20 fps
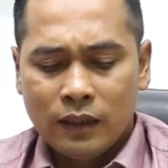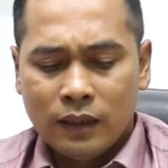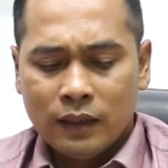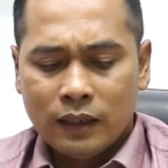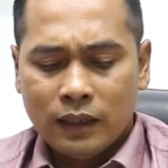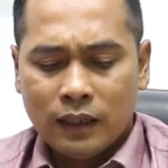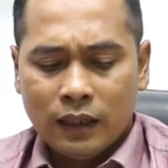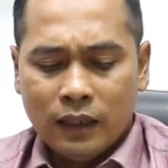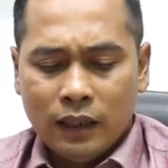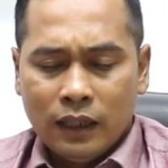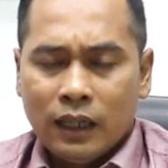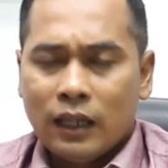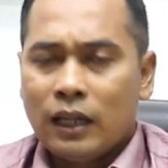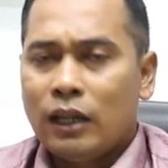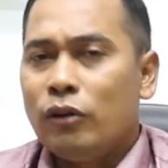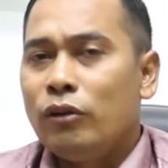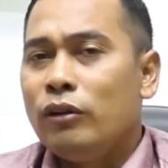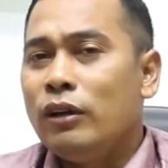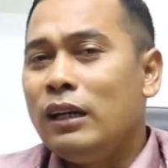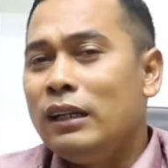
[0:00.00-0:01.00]
Nah,
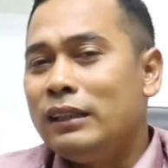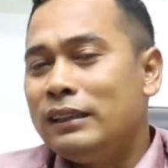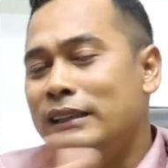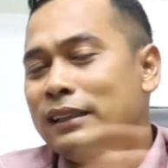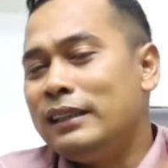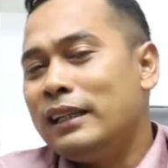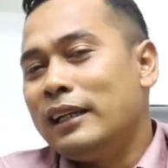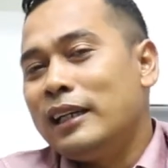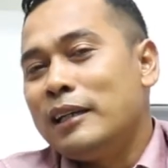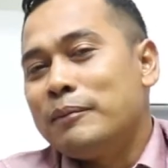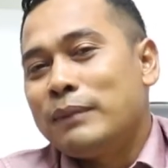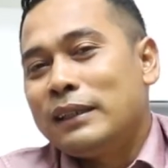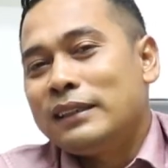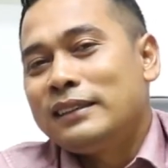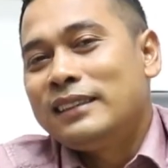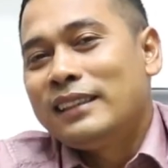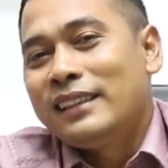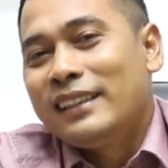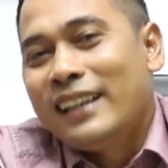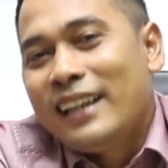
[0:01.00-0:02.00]
kalau tidak
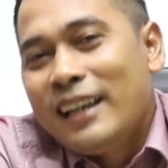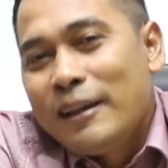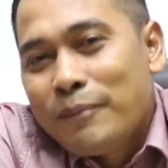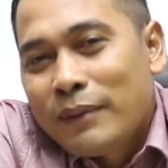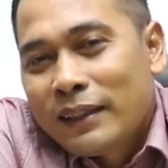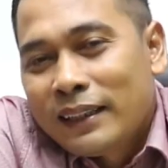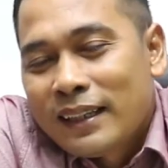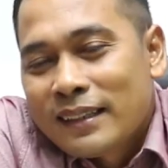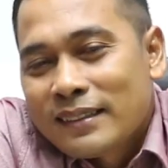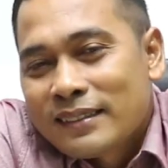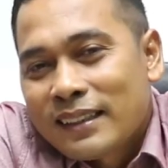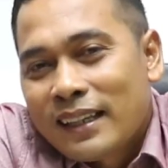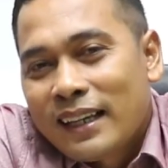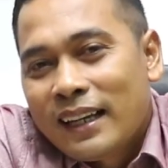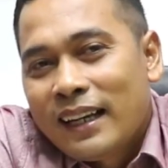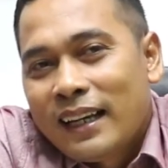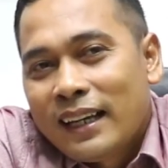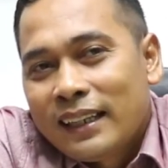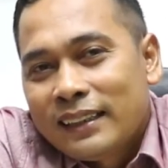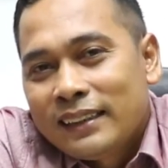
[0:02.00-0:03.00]
dapat celah pada
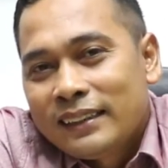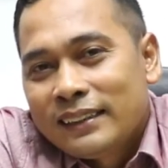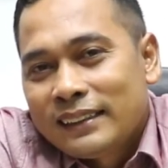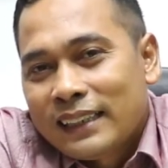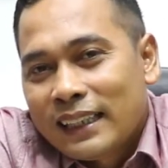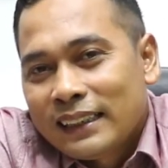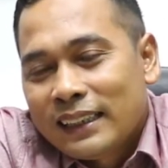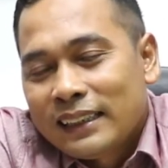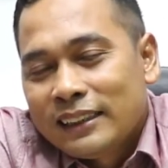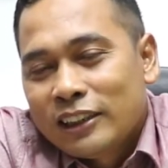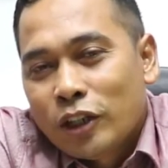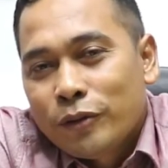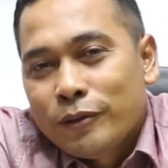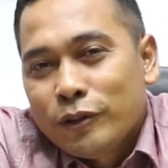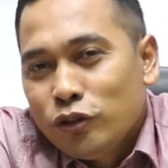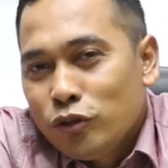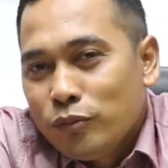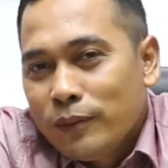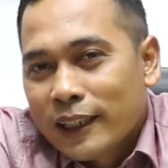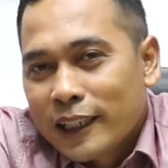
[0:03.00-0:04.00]
saat tanya
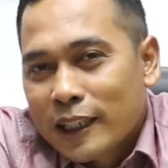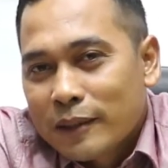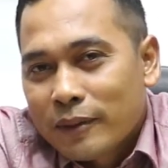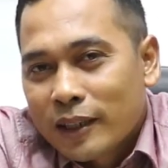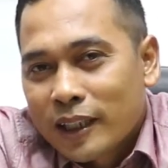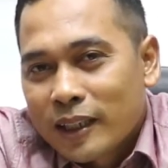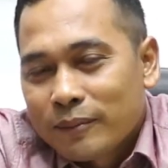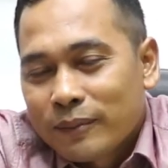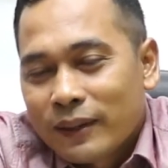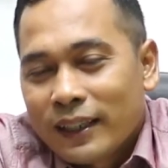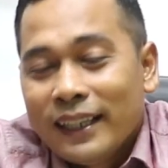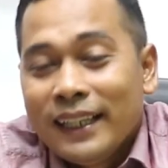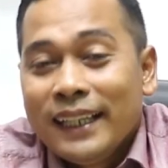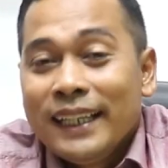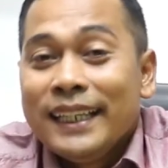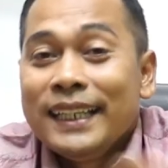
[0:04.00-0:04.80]
jawab itu bagaimana, Pak?